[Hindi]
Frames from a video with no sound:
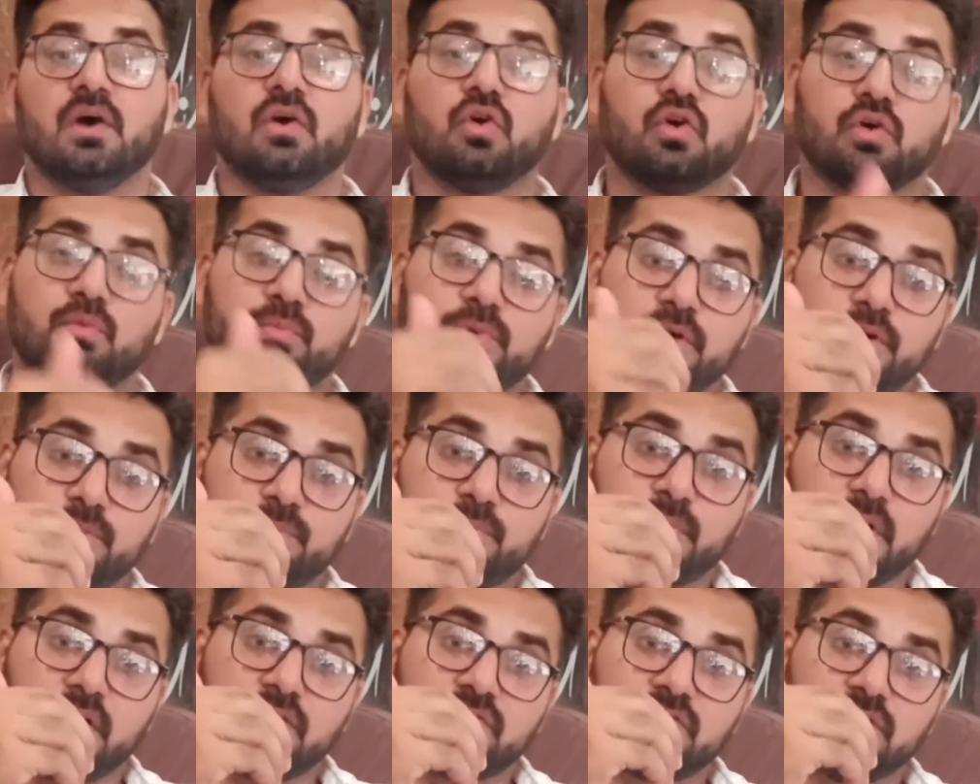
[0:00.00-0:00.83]
और फिर
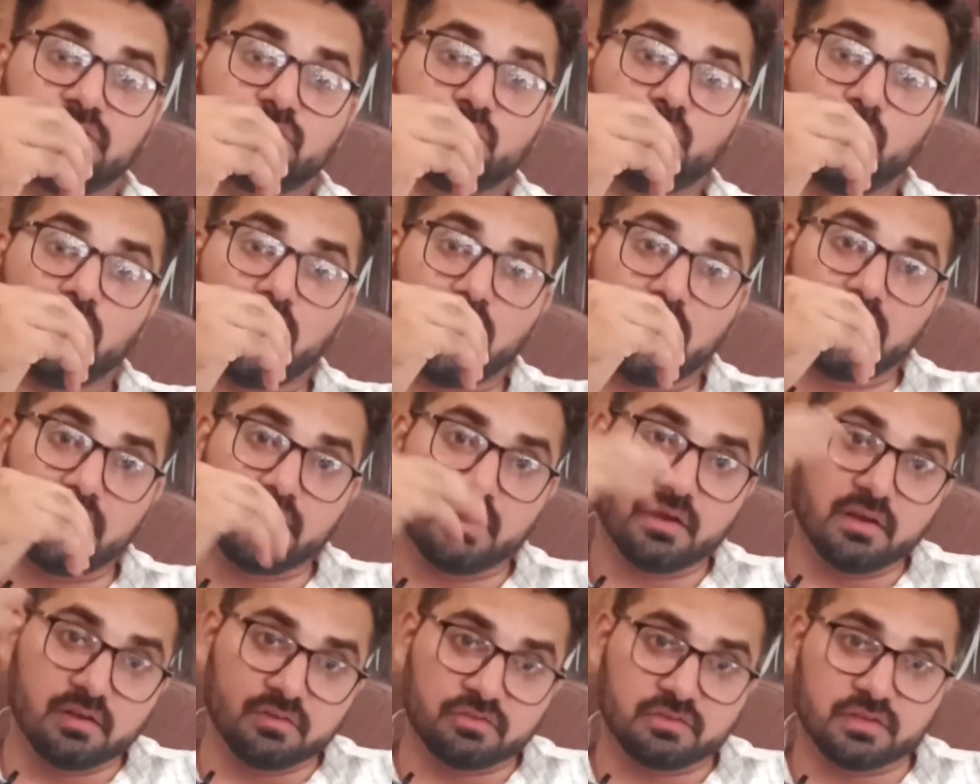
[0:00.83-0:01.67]
प्राइसेस को
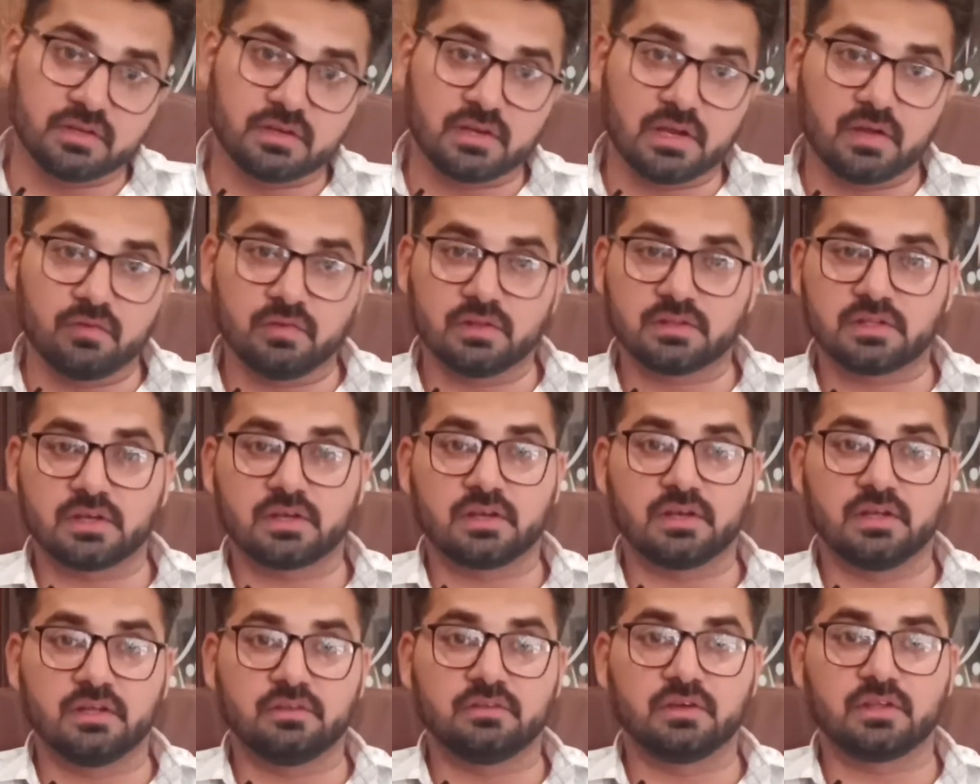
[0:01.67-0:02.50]
अनरियलिस्टिक लेवल तक
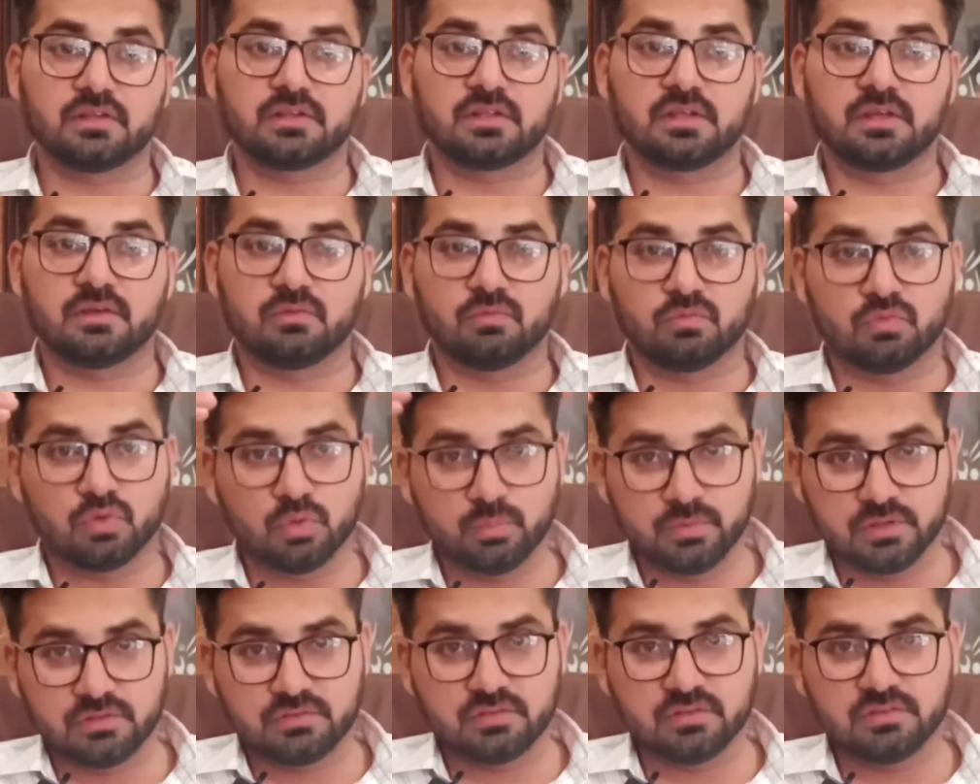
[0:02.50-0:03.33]
ले जाते हैं वो
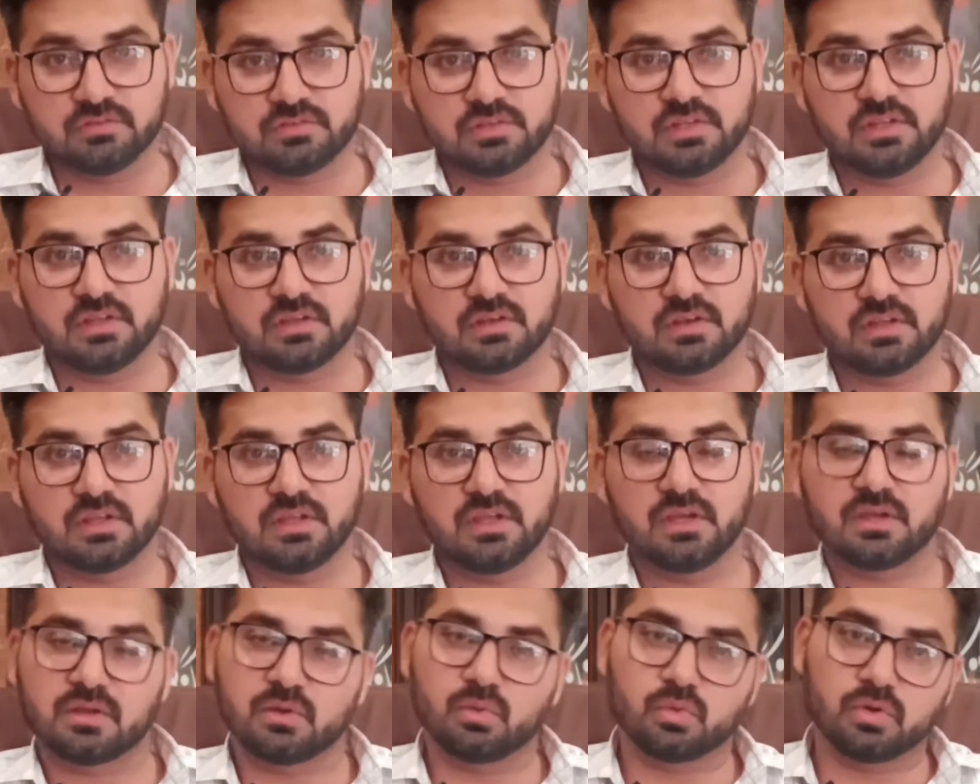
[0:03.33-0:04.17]
भी चीज़ ठीक नहीं
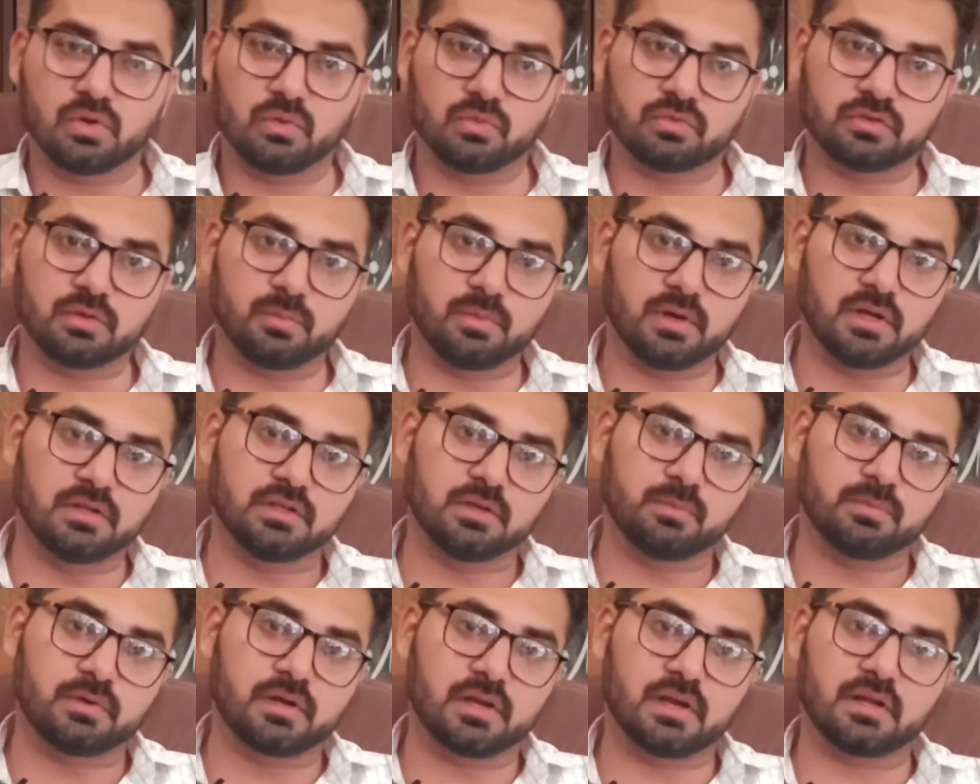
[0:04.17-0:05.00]
है क्योंकि उसके बाद
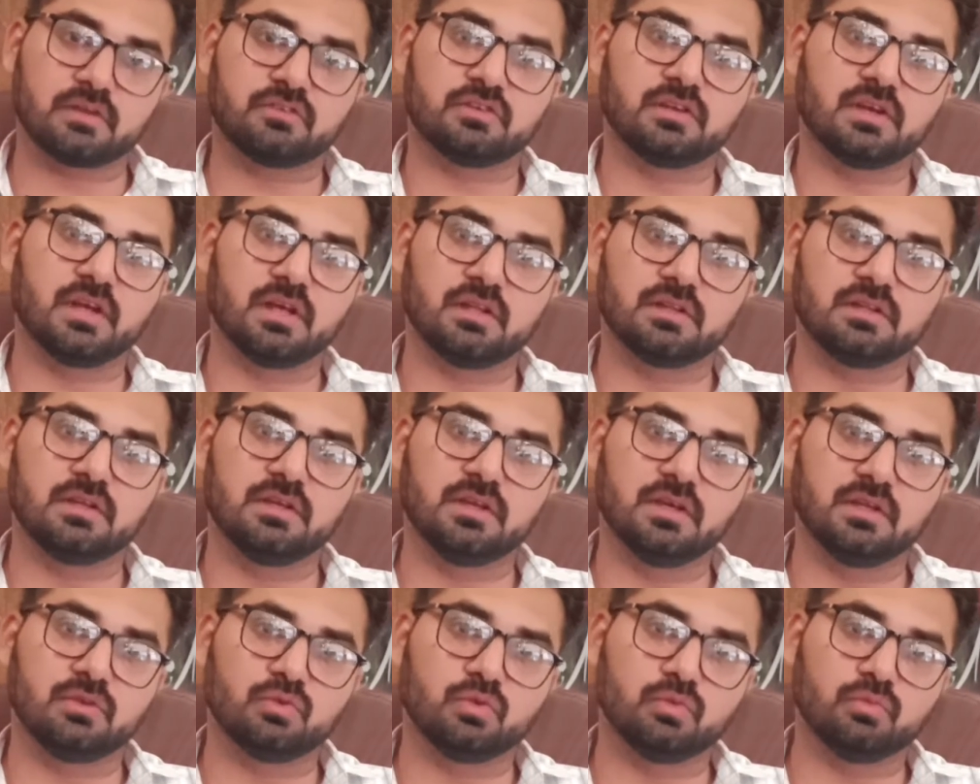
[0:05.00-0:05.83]
जब करेक्शन आती
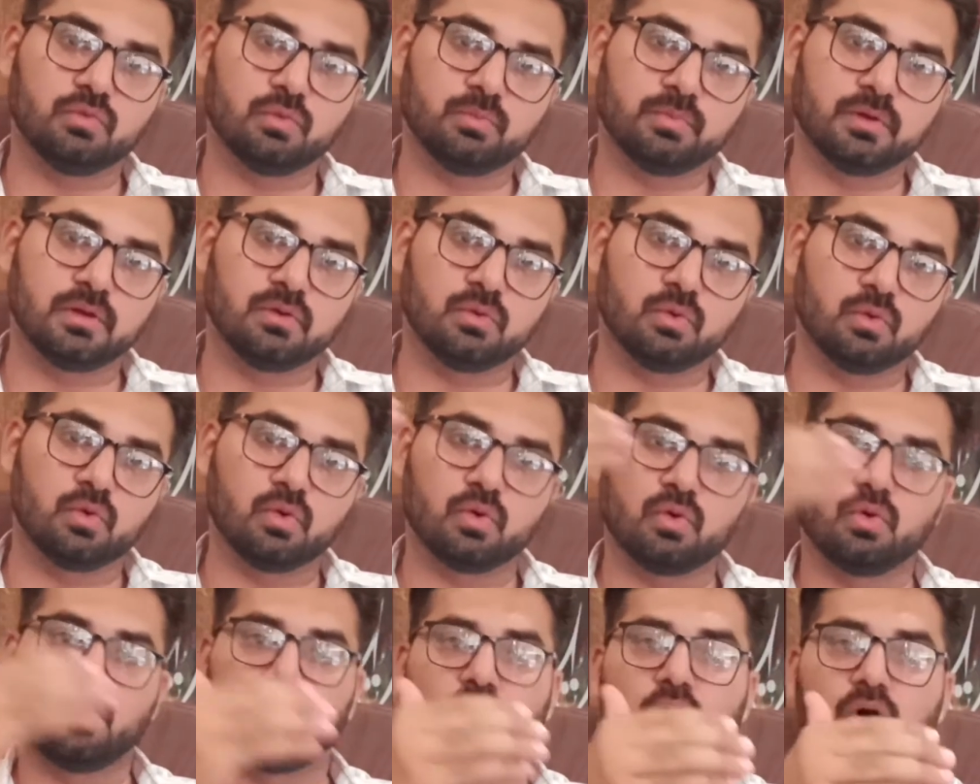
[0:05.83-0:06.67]
है तो वो फिर लोगों
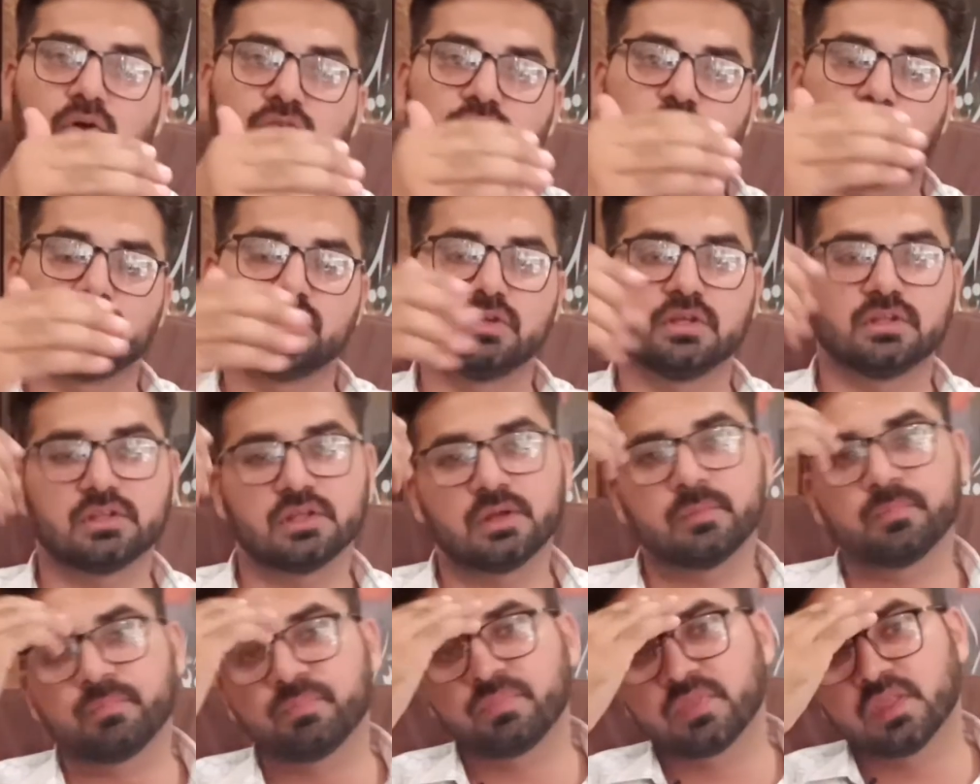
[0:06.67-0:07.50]
को लॉस हो जाता
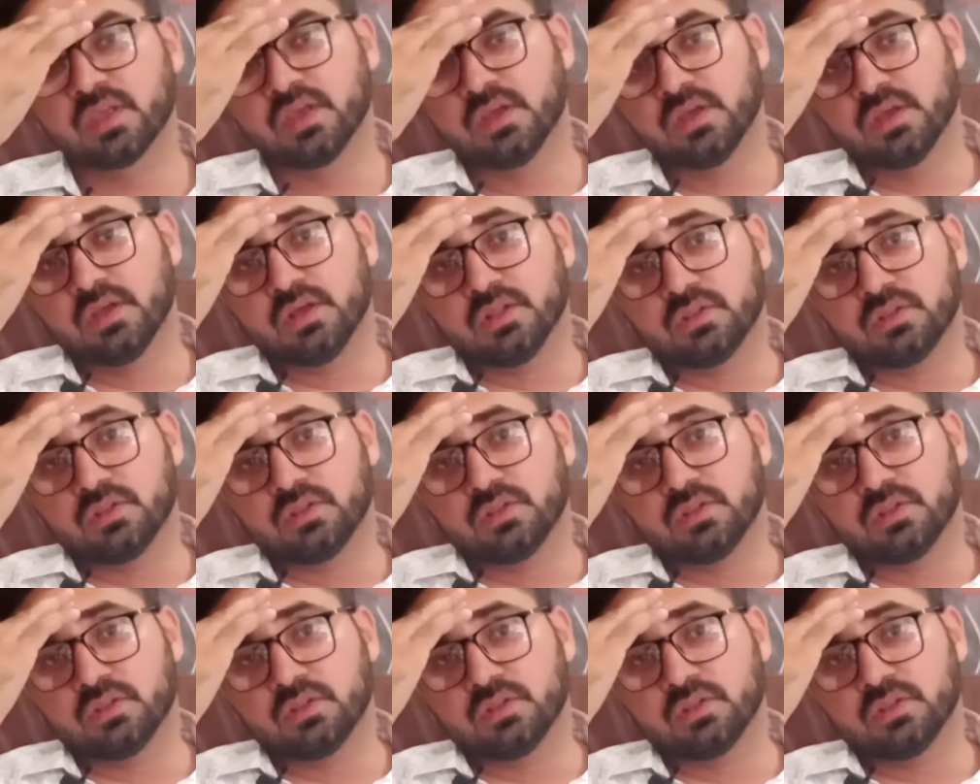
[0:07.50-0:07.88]
है